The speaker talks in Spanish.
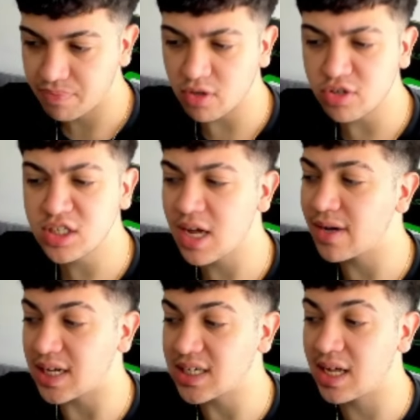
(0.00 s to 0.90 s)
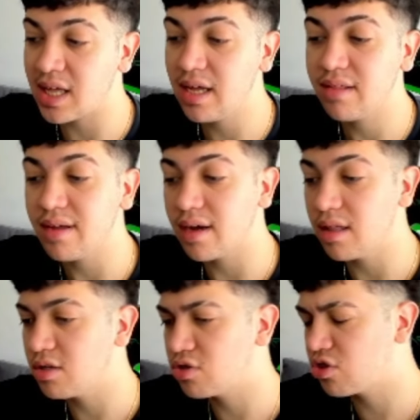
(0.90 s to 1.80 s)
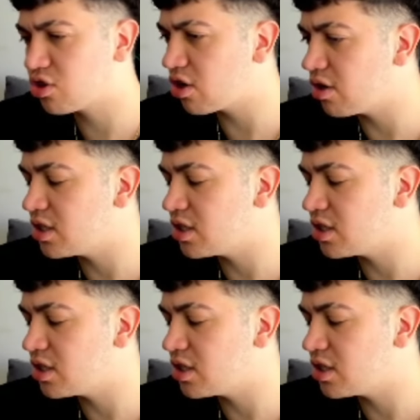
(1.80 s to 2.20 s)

No sé si hay batallas de 10 tickets. Yo creo que